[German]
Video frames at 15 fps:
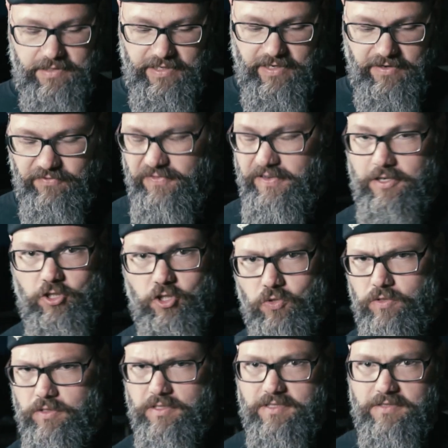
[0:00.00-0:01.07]
circa
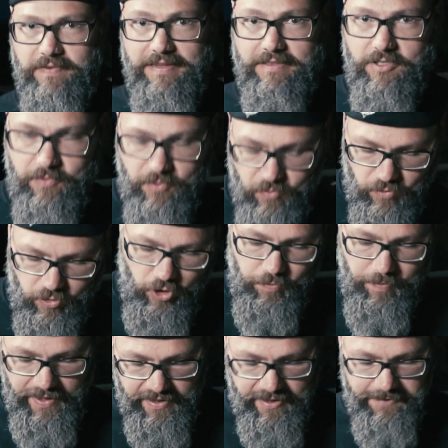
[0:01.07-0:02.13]
Viertelstunde, 20 Minuten
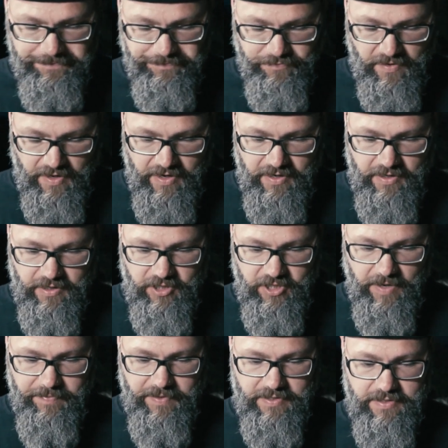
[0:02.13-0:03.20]
später. Ich
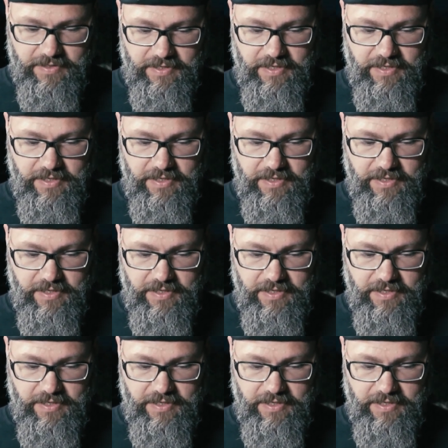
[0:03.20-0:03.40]
habe jetzt